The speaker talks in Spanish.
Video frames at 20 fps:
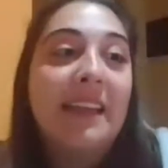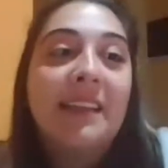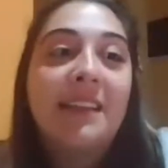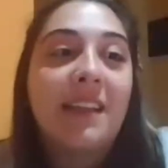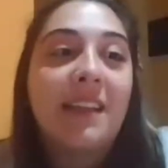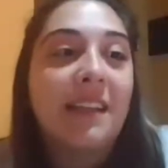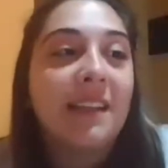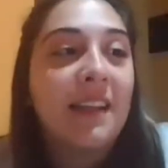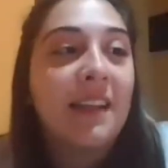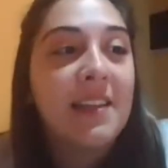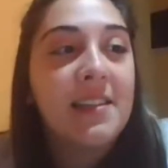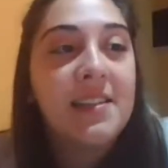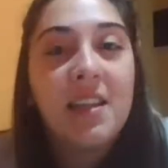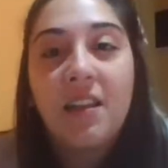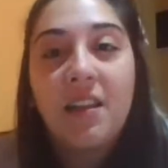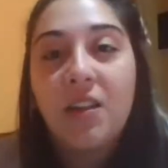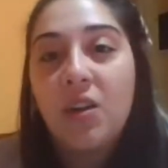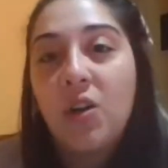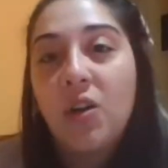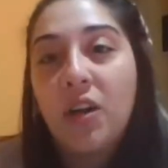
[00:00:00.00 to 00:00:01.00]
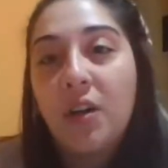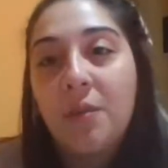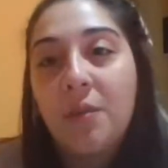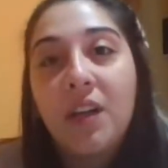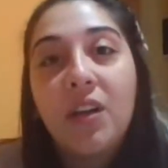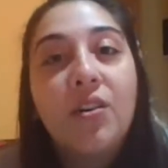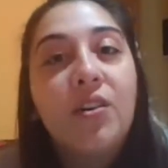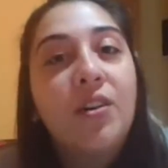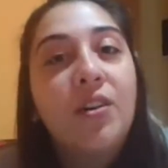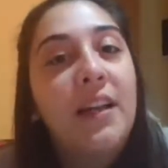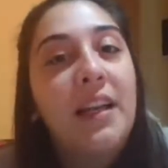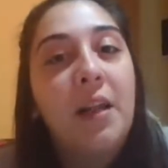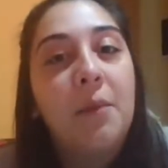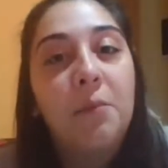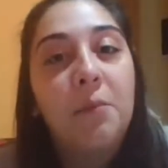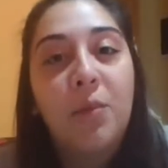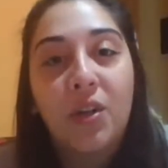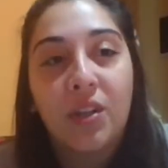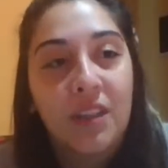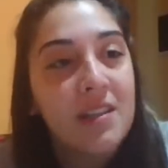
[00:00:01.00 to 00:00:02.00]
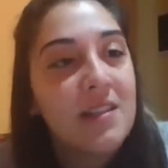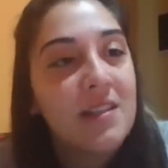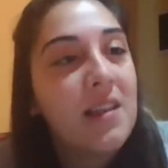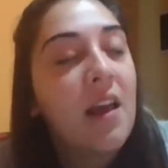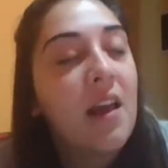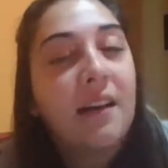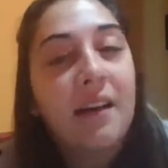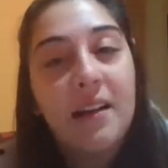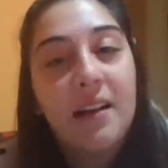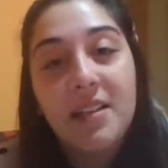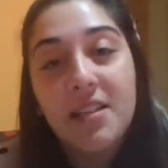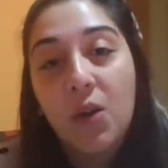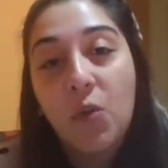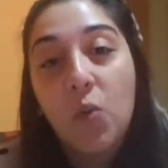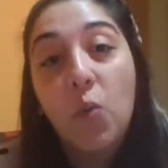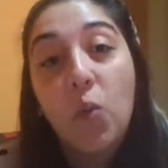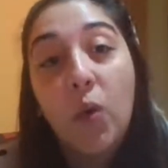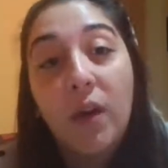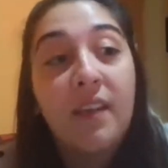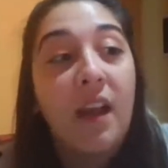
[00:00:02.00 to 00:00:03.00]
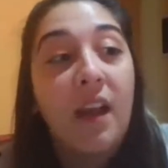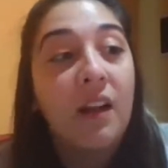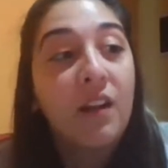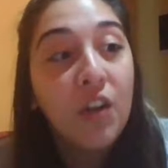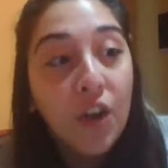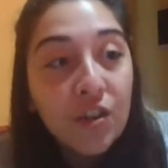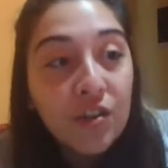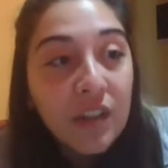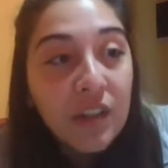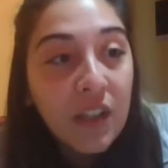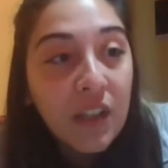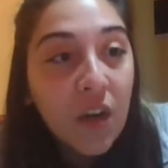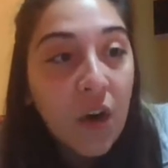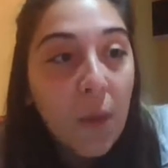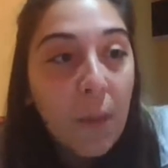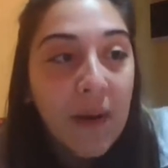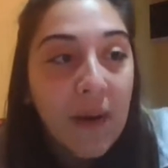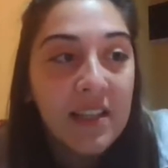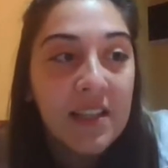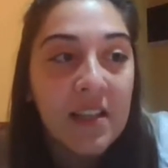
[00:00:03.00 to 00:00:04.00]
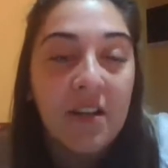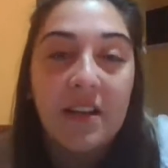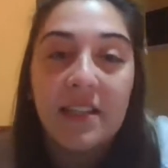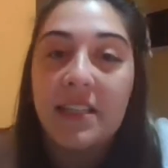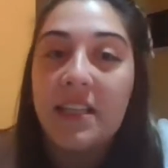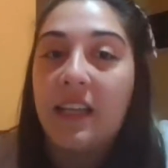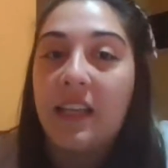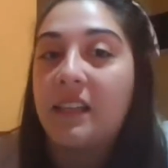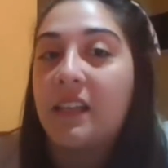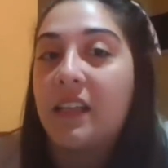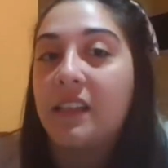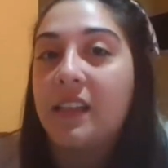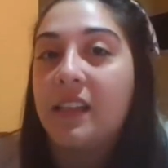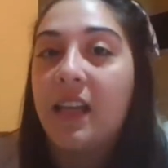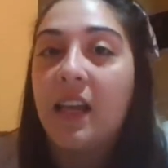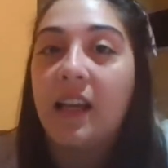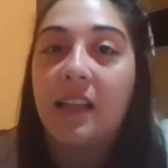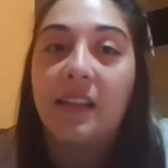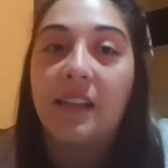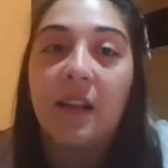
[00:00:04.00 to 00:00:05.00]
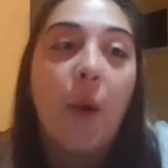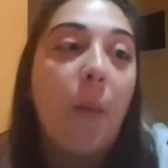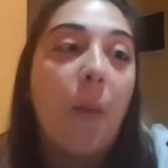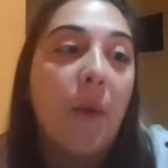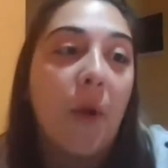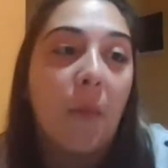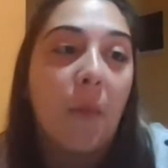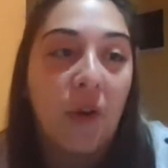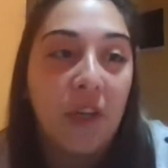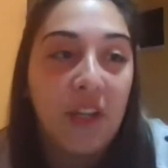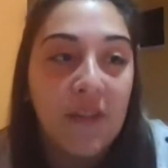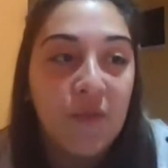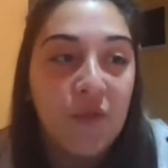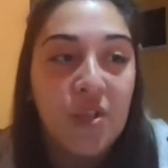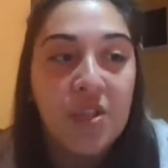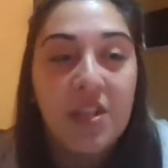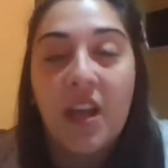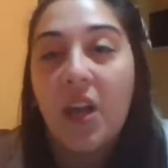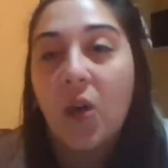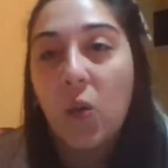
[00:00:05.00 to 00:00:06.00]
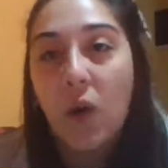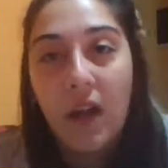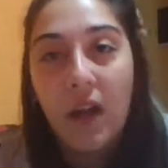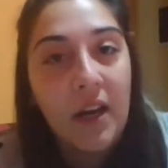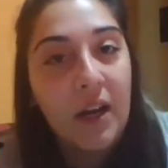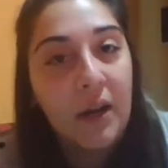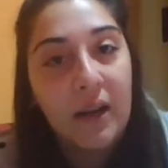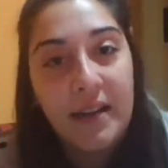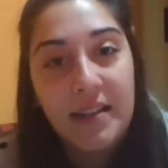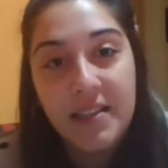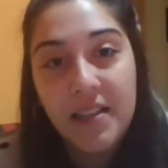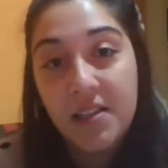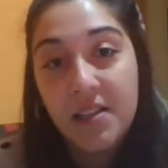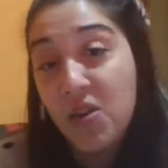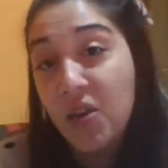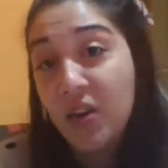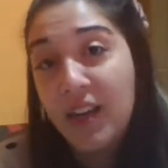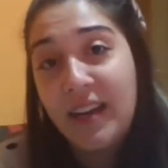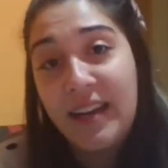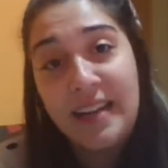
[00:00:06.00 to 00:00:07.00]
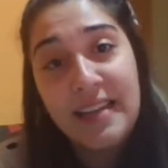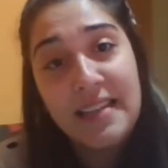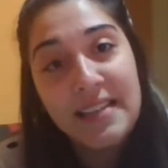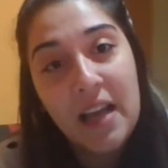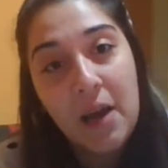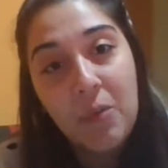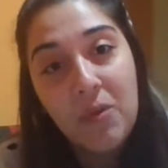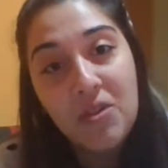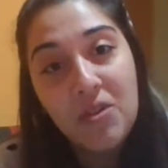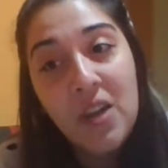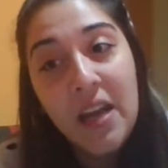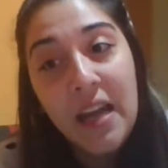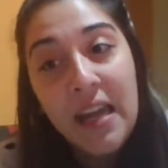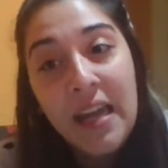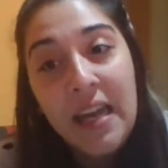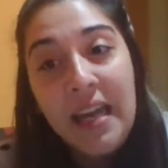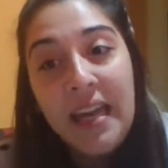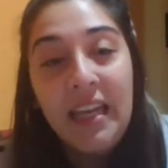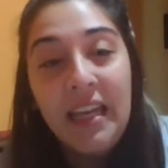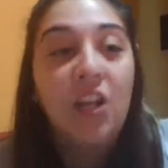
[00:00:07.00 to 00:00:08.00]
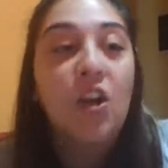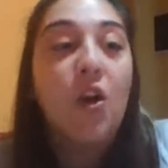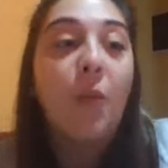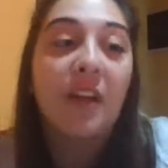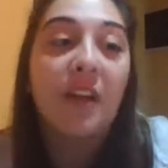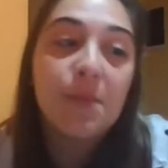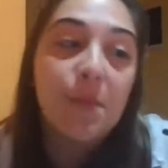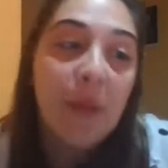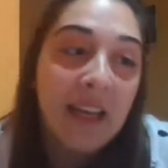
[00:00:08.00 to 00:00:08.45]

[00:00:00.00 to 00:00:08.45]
Bueno, a mí el estrategizando lo que me es la importancia de realizar un buen diagnóstico para saber si la estrategia que estamos proponiendo es adecuada a la organización que analizamos. Y